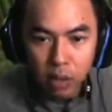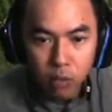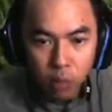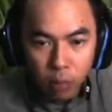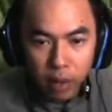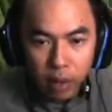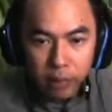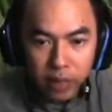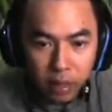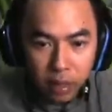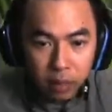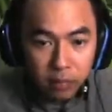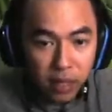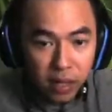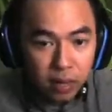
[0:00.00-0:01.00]
Đây rồi mộ mẹ mình
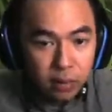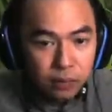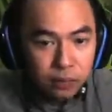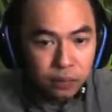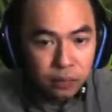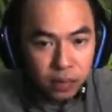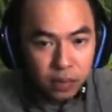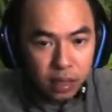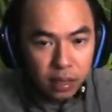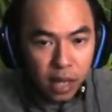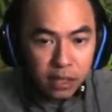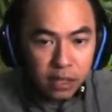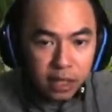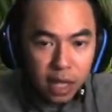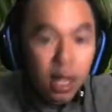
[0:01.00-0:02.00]
rồi bên đây.
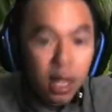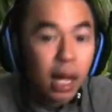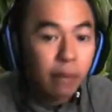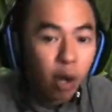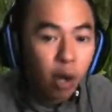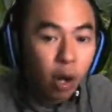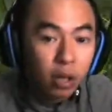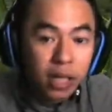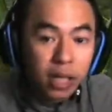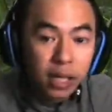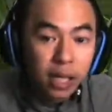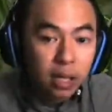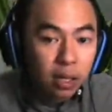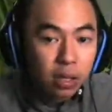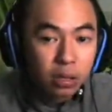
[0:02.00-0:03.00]
Ái chà, làm cỏ
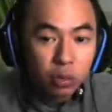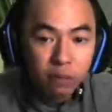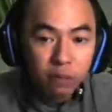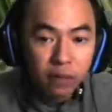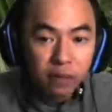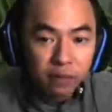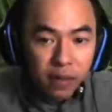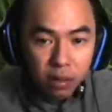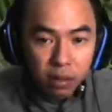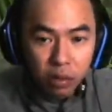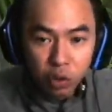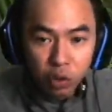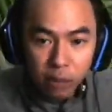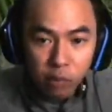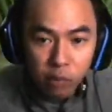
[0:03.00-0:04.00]
sạch hết rồi, tuyệt vời phết,
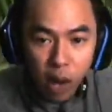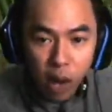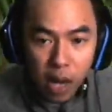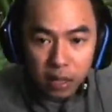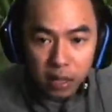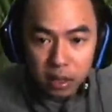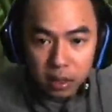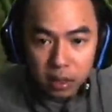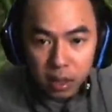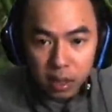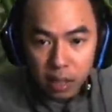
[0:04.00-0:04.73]
có chỗ cắm hoa nữa chứ.